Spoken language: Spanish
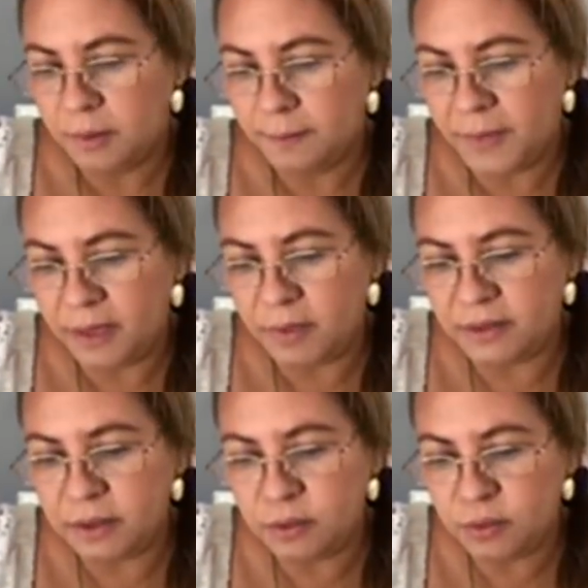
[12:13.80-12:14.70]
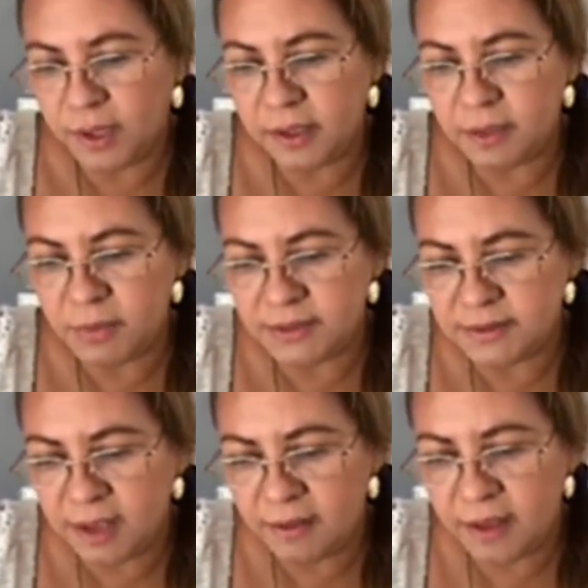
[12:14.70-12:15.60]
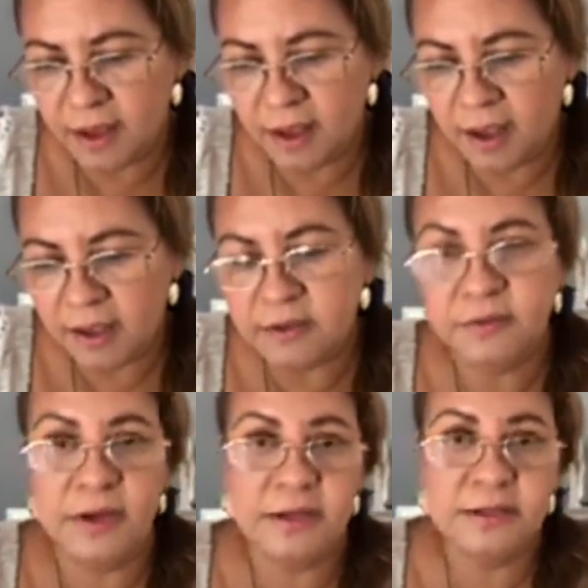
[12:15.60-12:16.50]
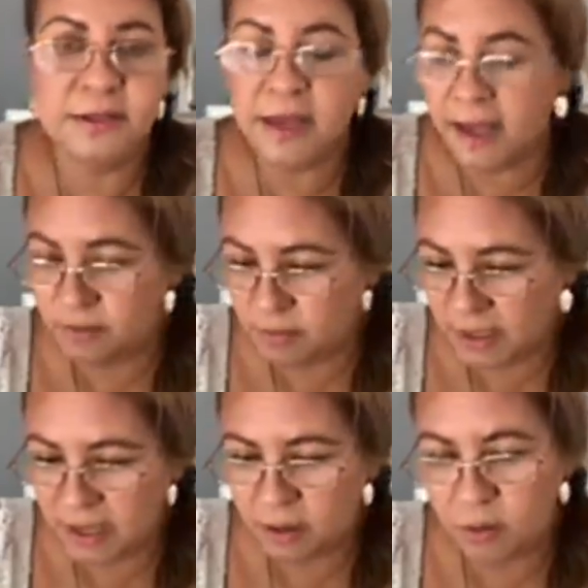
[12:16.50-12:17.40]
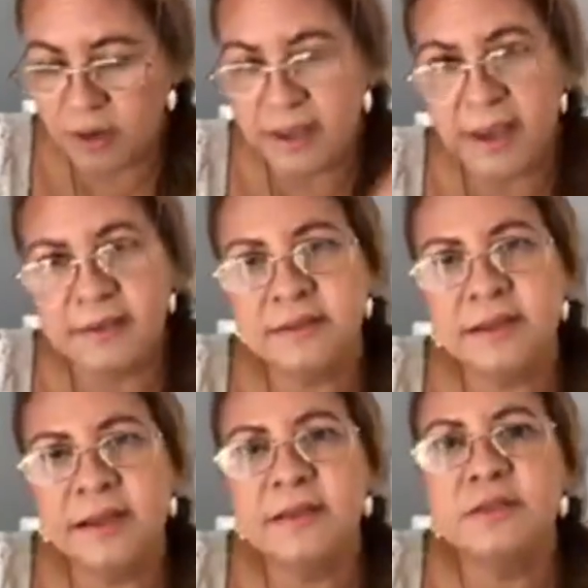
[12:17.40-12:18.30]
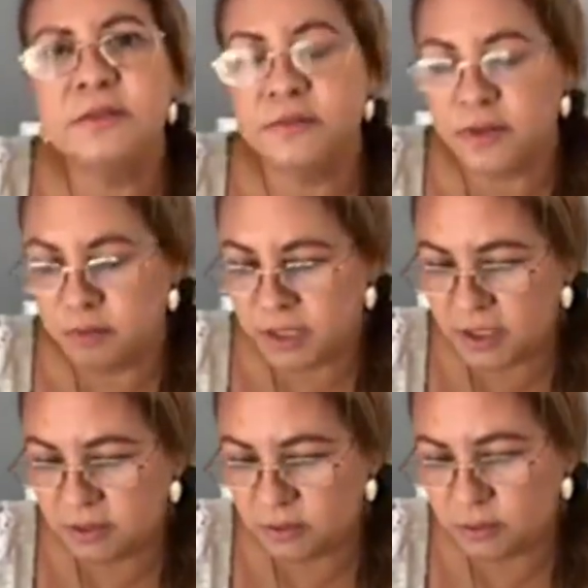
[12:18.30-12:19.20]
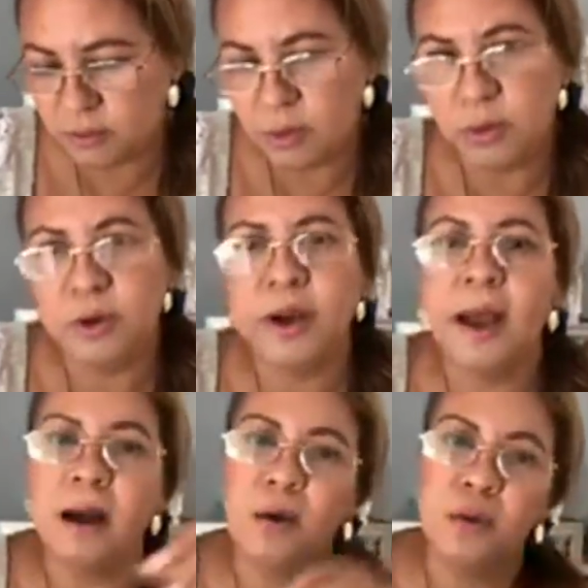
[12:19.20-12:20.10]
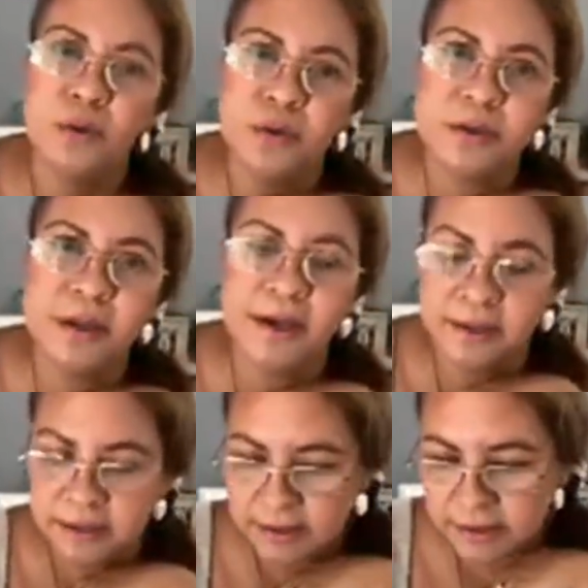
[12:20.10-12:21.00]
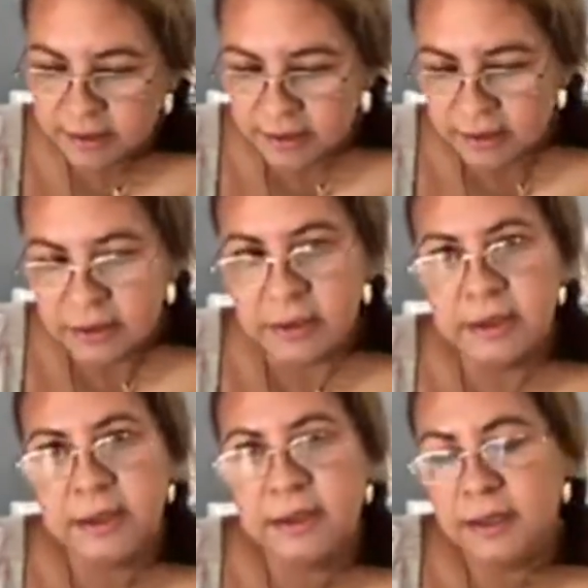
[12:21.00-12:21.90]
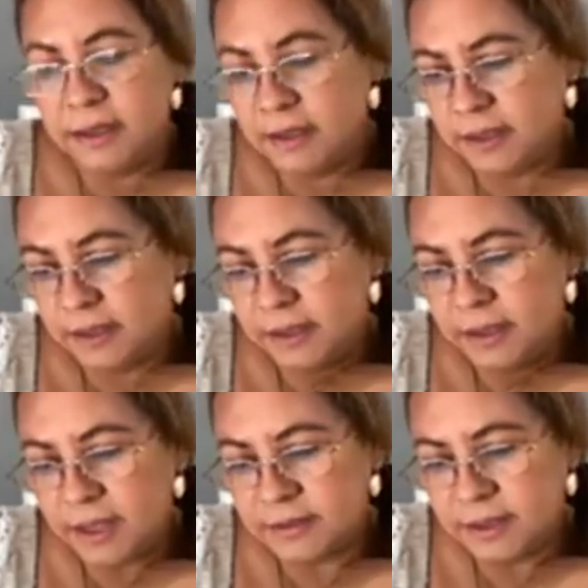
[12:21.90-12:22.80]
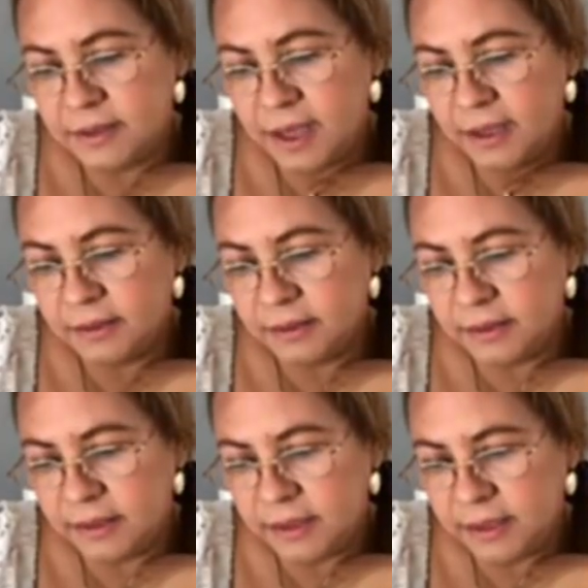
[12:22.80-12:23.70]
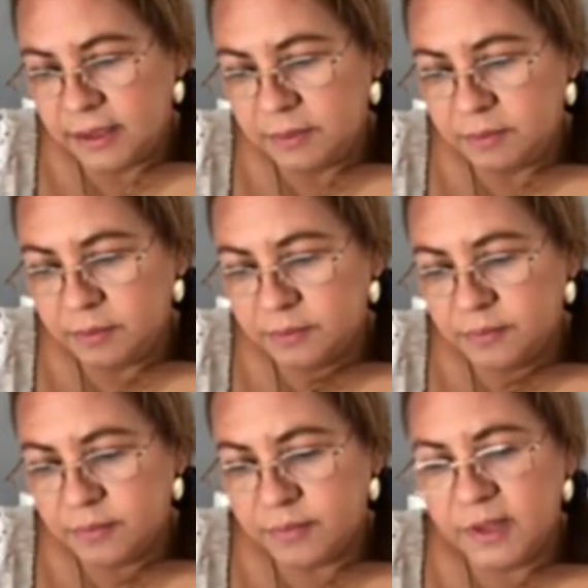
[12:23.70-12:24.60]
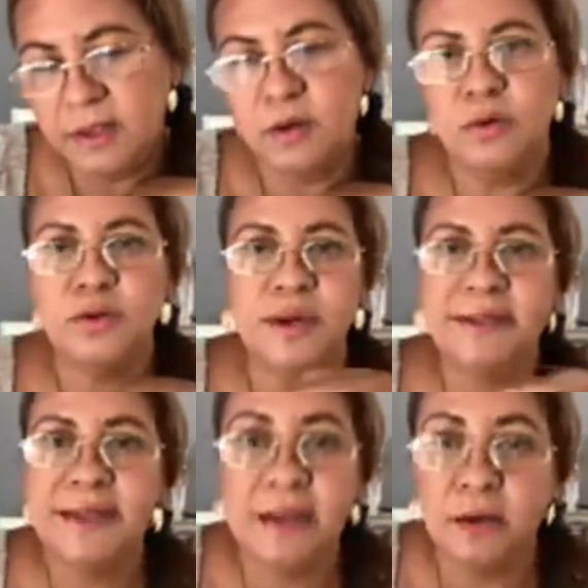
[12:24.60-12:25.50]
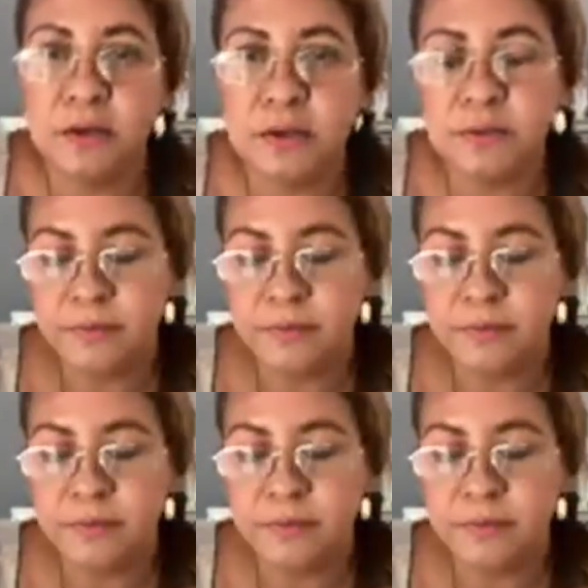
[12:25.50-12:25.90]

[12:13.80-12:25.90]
para el 21 hay demasiada infelicidad, melancolía, estrés, sufrimiento, dolor, angustia eh, y ansiedad. Y incluso hay celos.